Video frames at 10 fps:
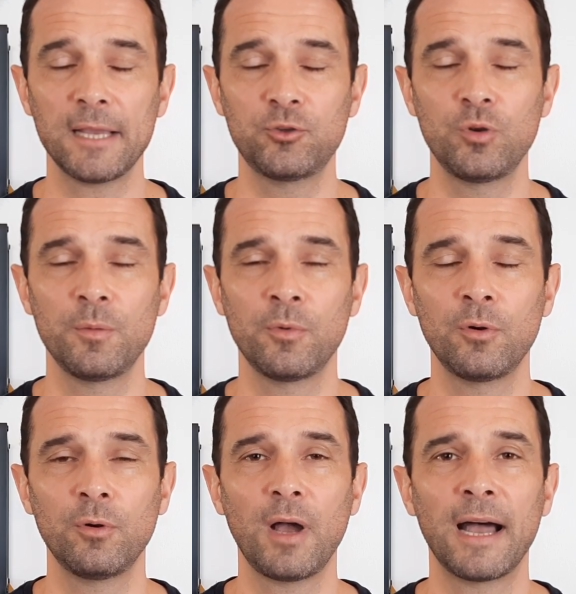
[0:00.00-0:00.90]

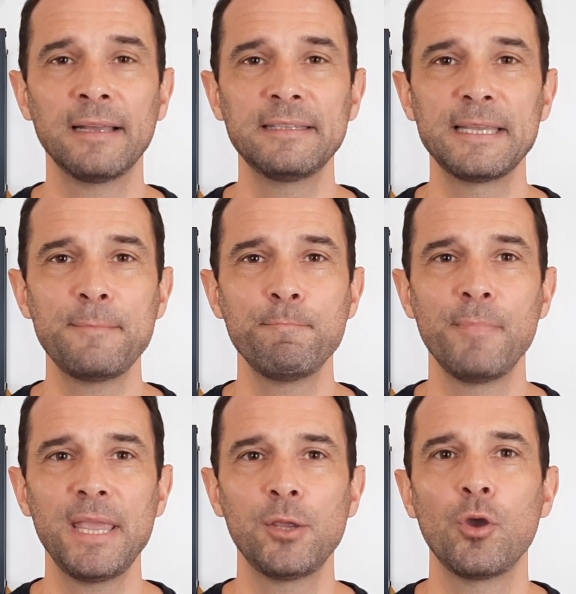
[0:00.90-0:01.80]
actuellement un des
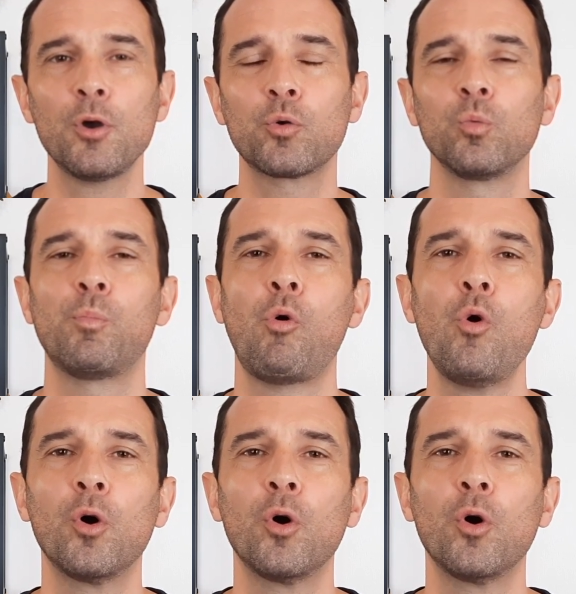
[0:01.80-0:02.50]
meilleurs comptes pro